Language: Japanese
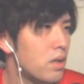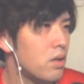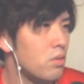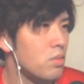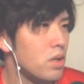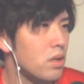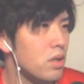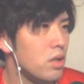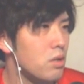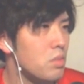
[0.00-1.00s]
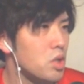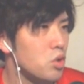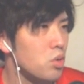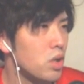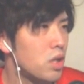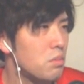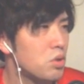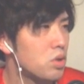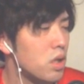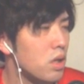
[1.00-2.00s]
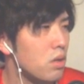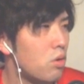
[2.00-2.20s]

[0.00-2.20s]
キング見ていきましょう。キムさん、